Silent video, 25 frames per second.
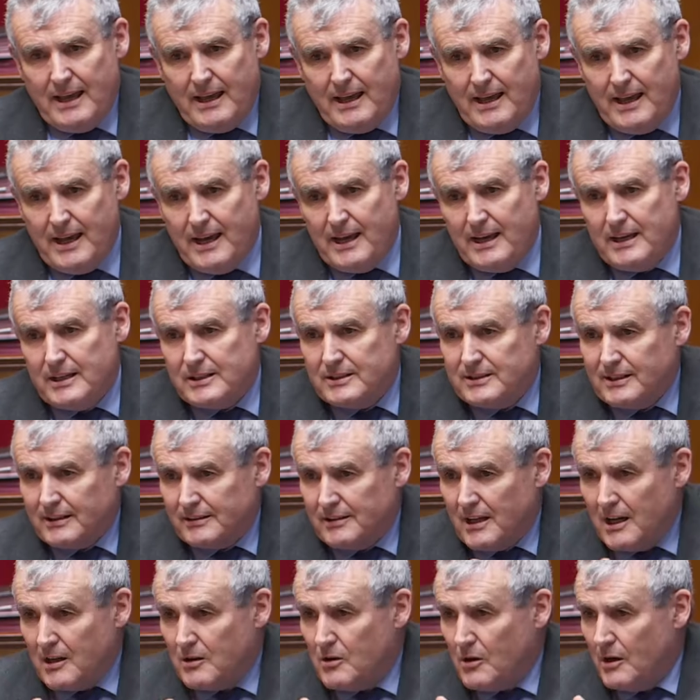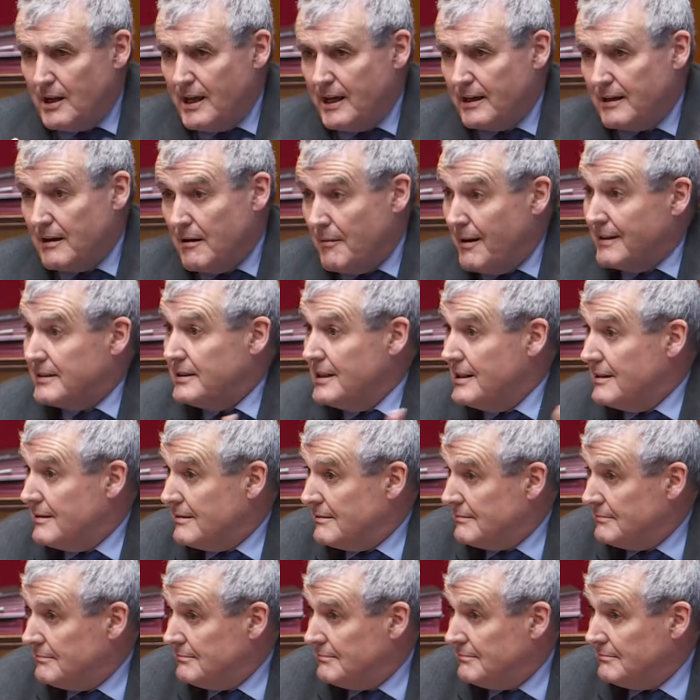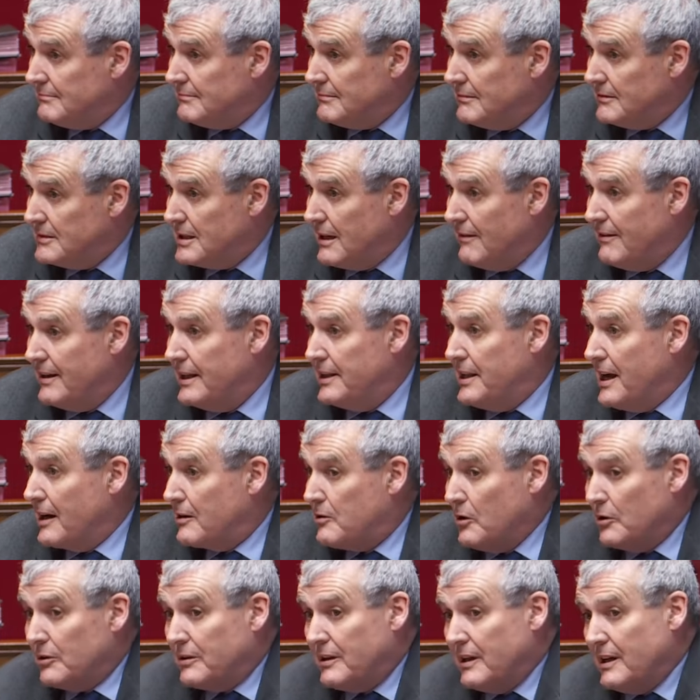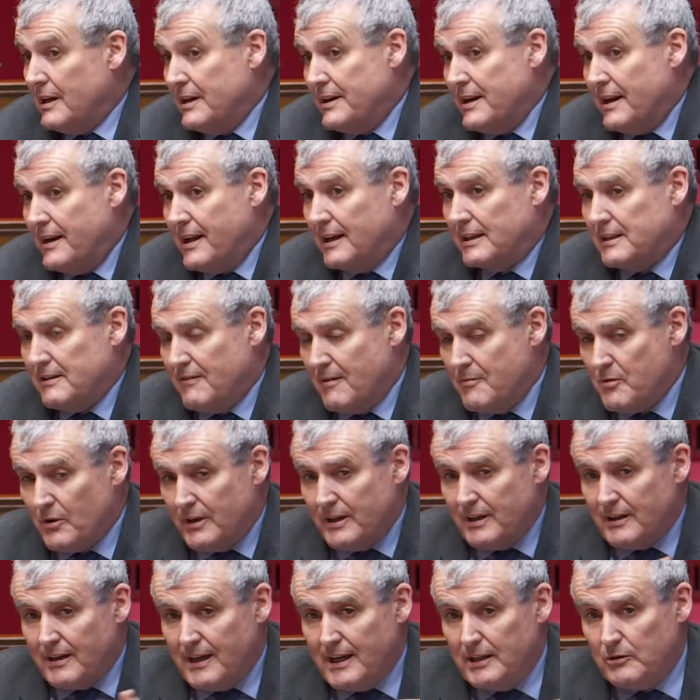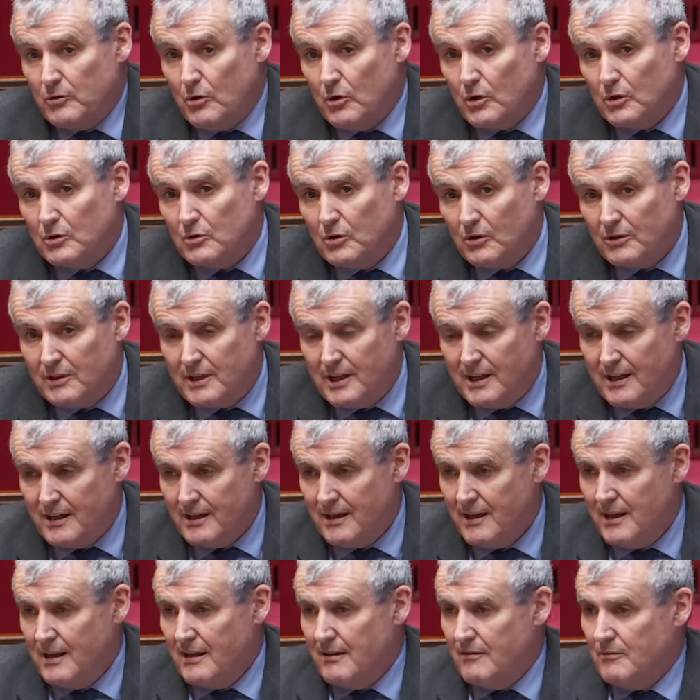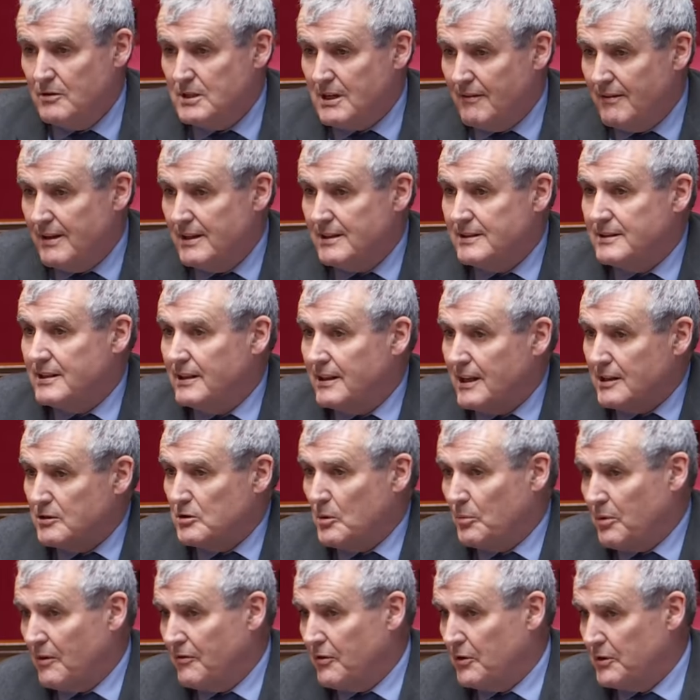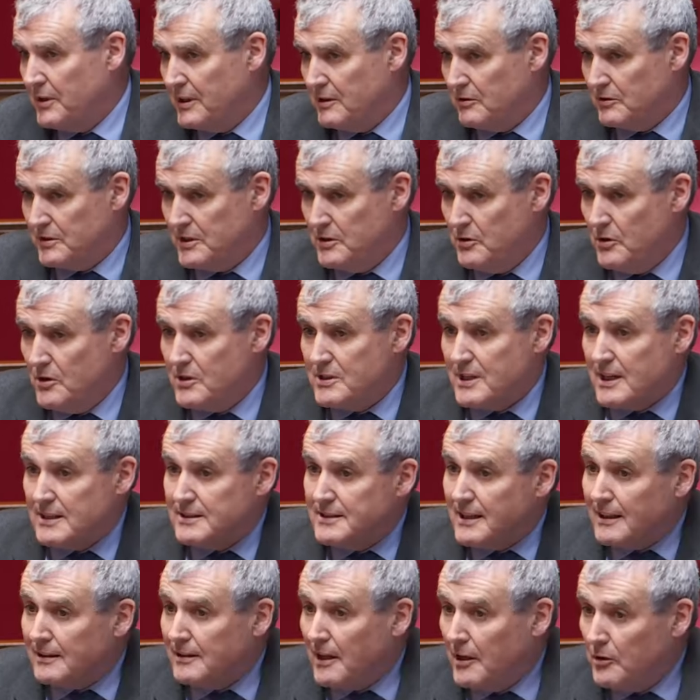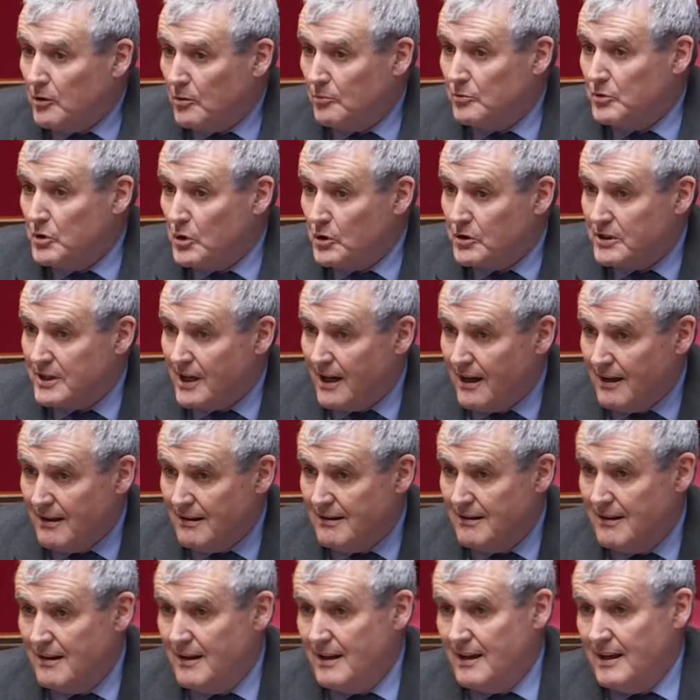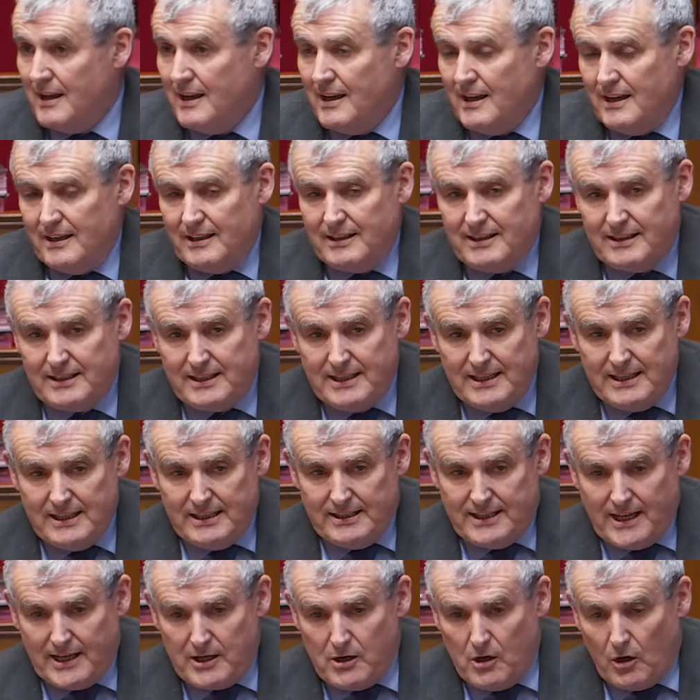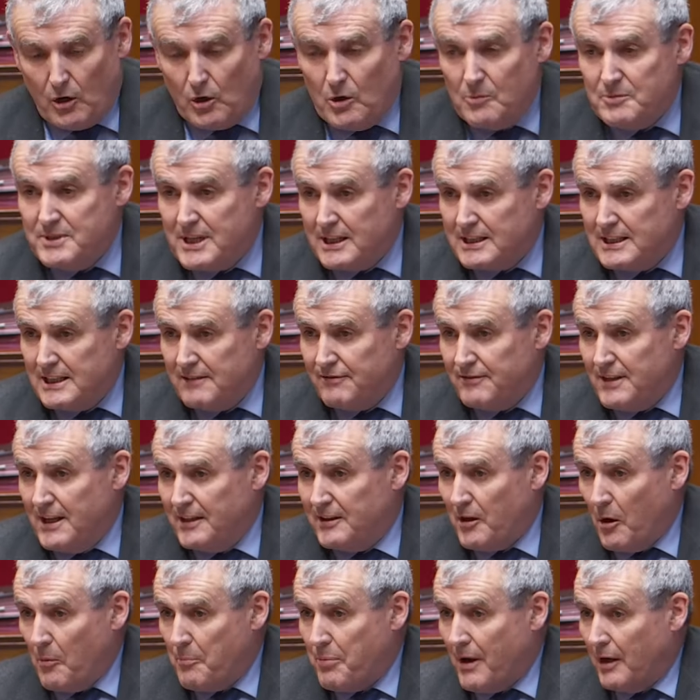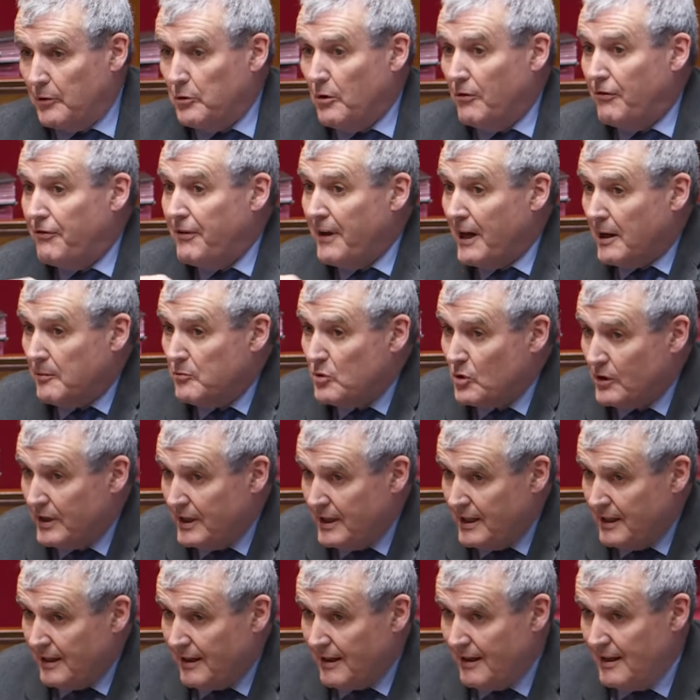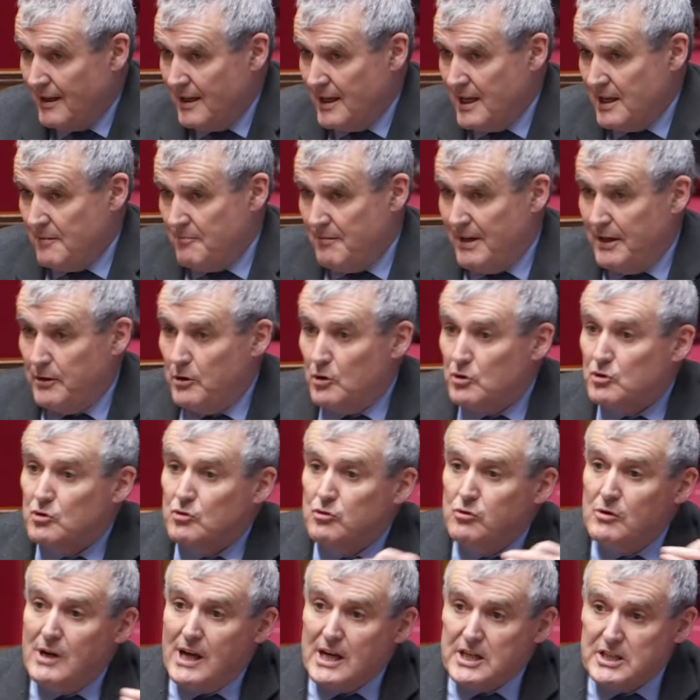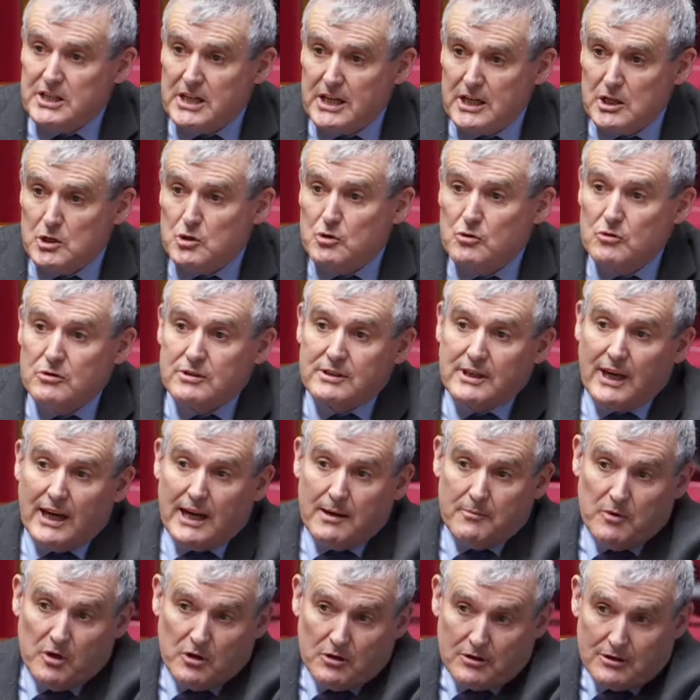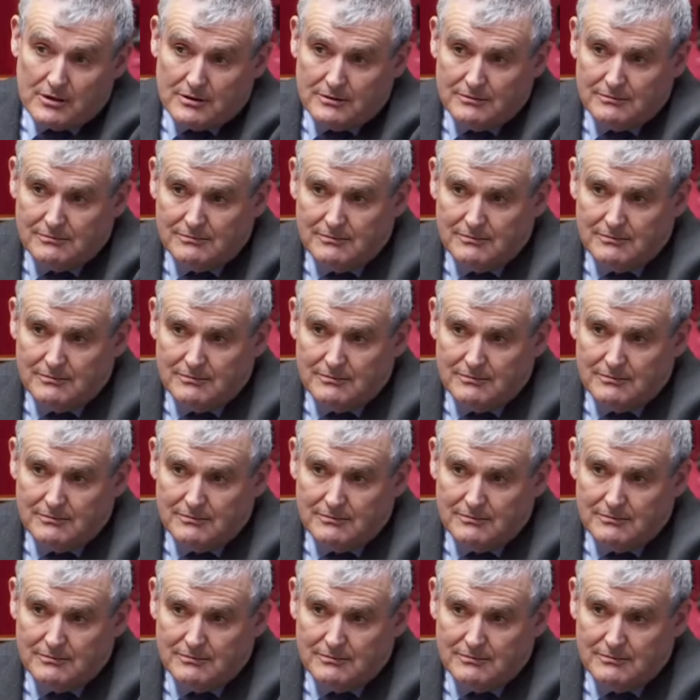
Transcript: Et certains collègues, ben si, vous avez d'un côté une aide active à mourir et de l'autre côté, vous avez une sédation profonde et continue dans un certain nombre de cas, qui d'ailleurs l'objectif n'étant pas de faire mourir, mais de soulager jusqu'à la mort.